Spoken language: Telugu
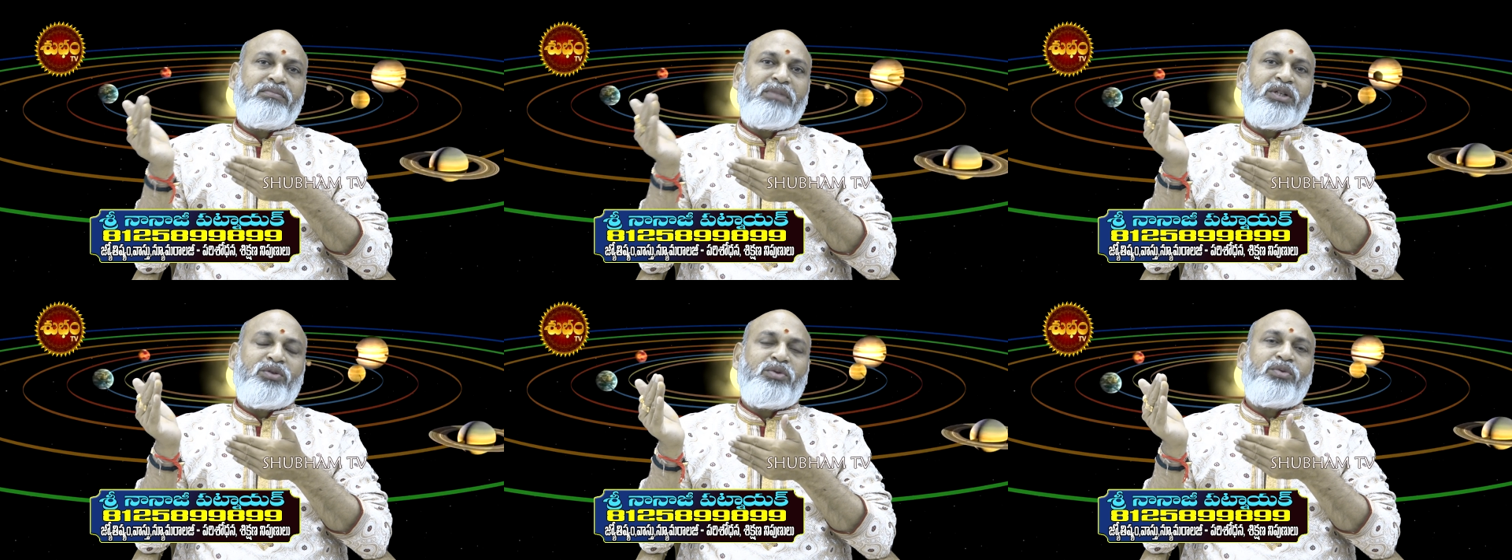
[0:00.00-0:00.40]

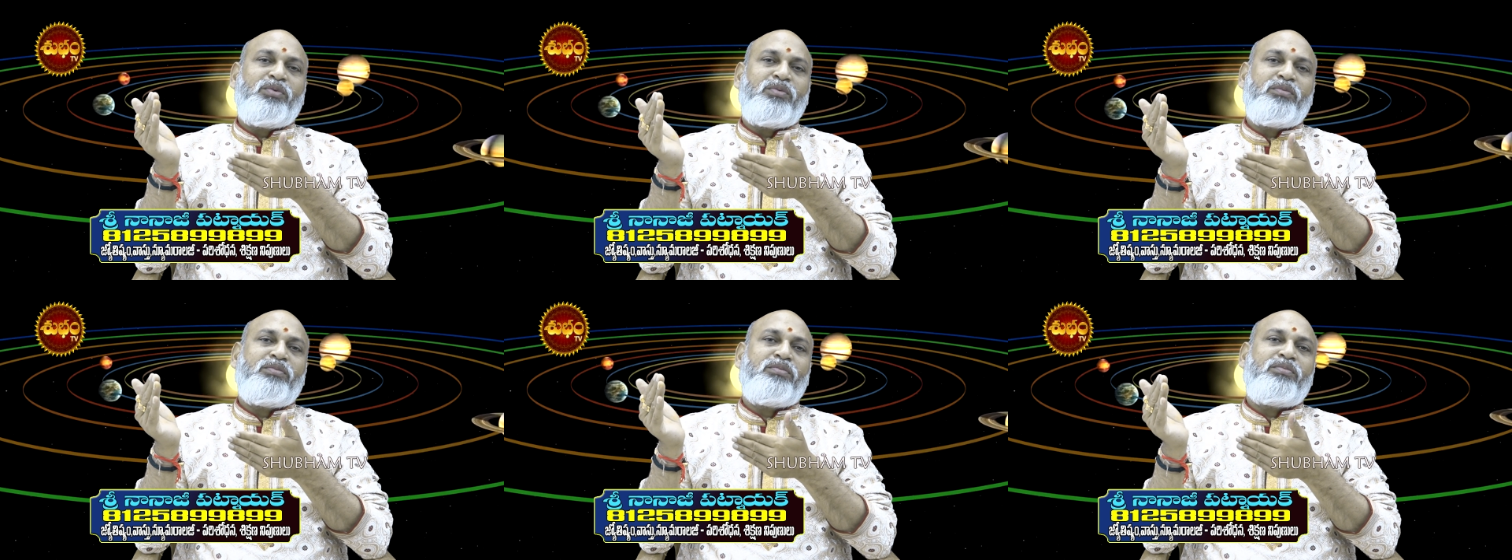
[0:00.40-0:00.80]
మీకు
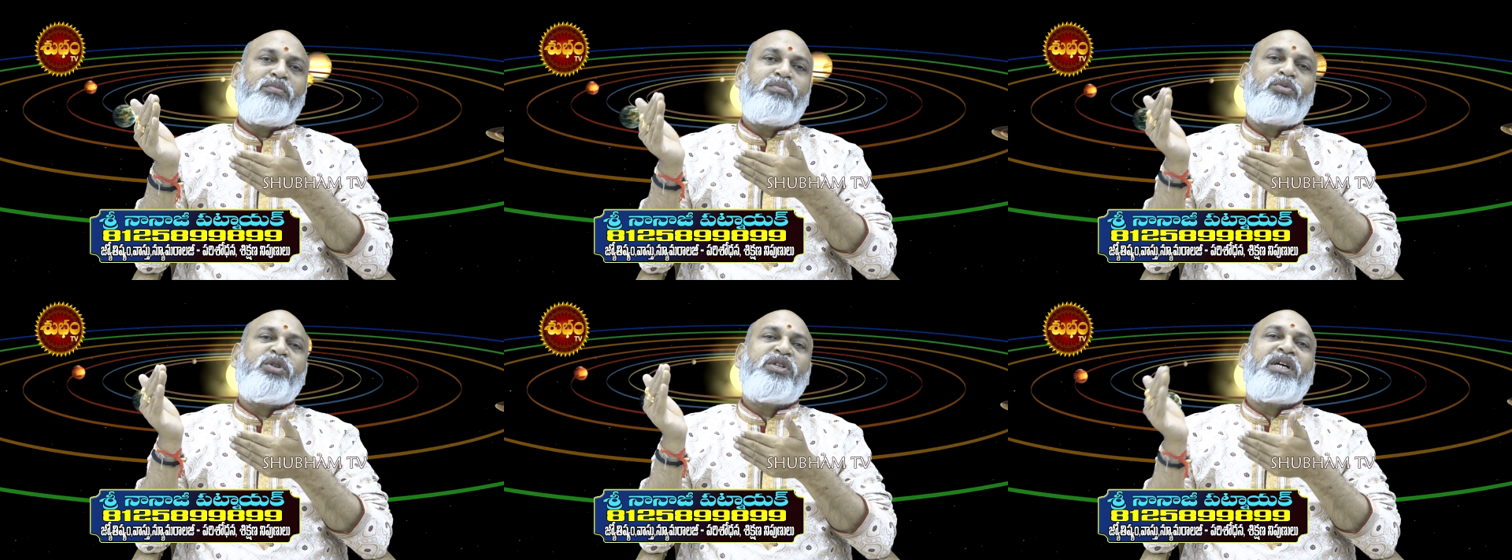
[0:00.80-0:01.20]

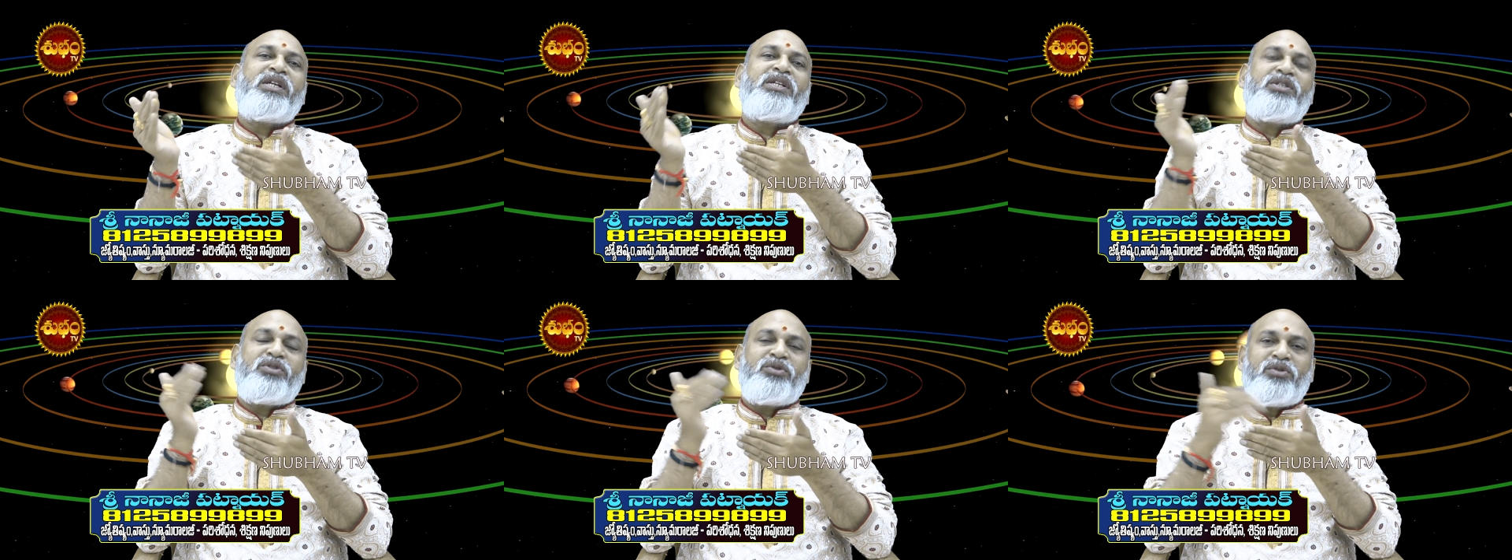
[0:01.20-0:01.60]

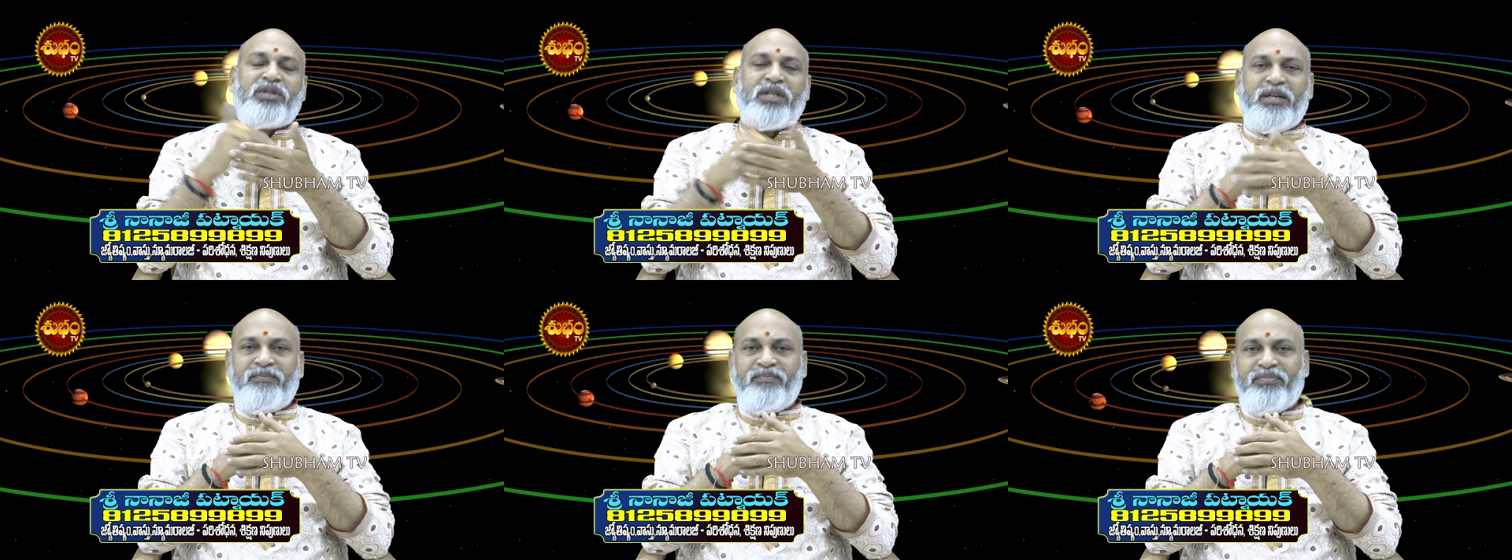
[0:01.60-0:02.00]
పుణ్యాన్ని
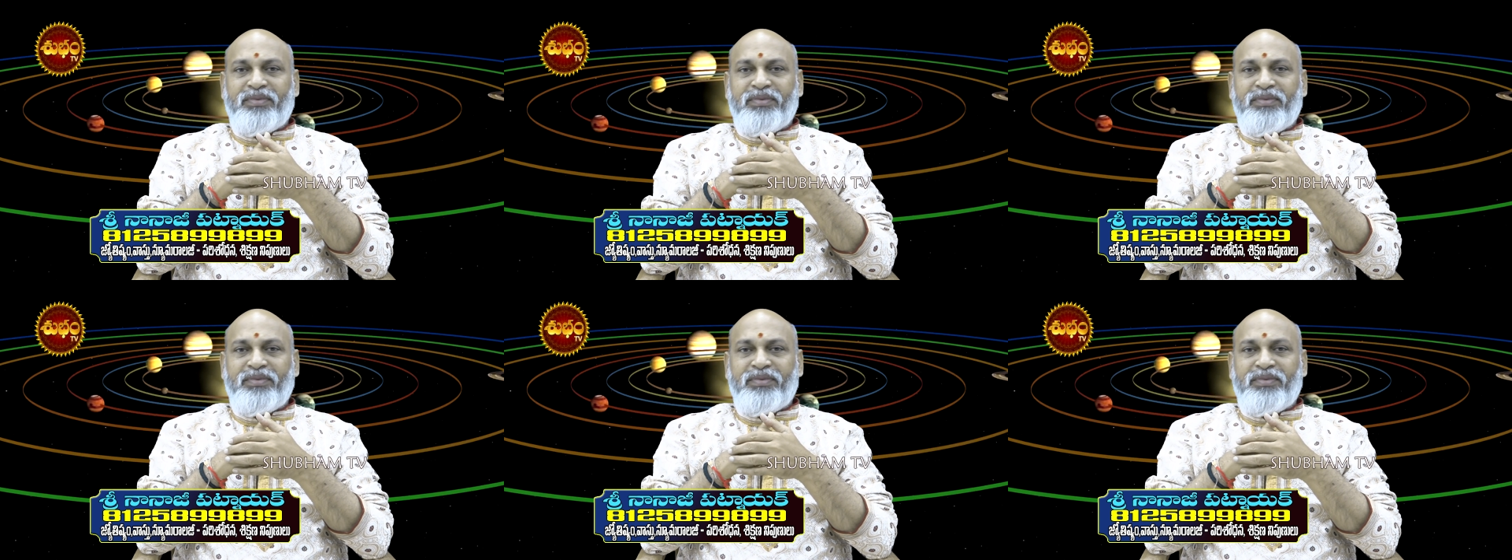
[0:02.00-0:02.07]
ఇస్తుంది